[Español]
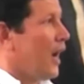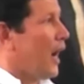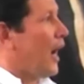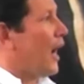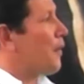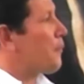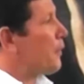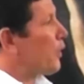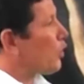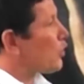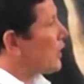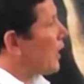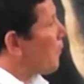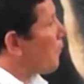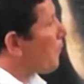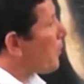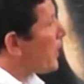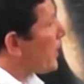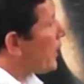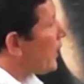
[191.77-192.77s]
Ah, pero
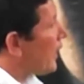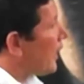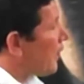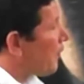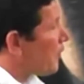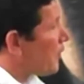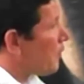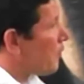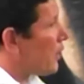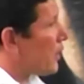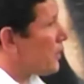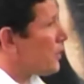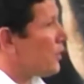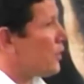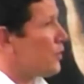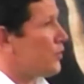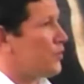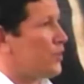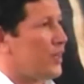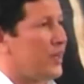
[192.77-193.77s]
también la Biblia
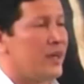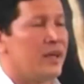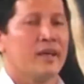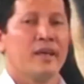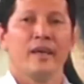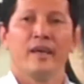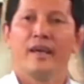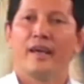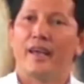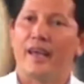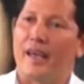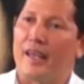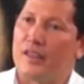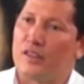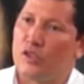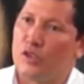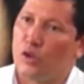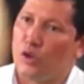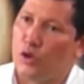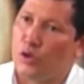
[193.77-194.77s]
dice que
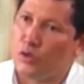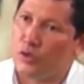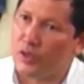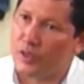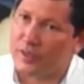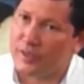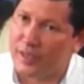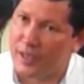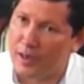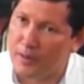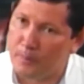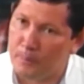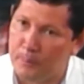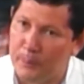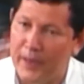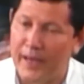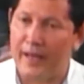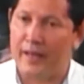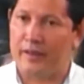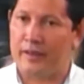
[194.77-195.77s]
Dios es el
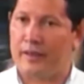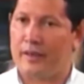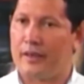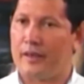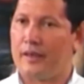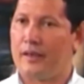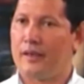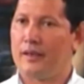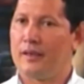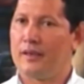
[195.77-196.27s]
Padre.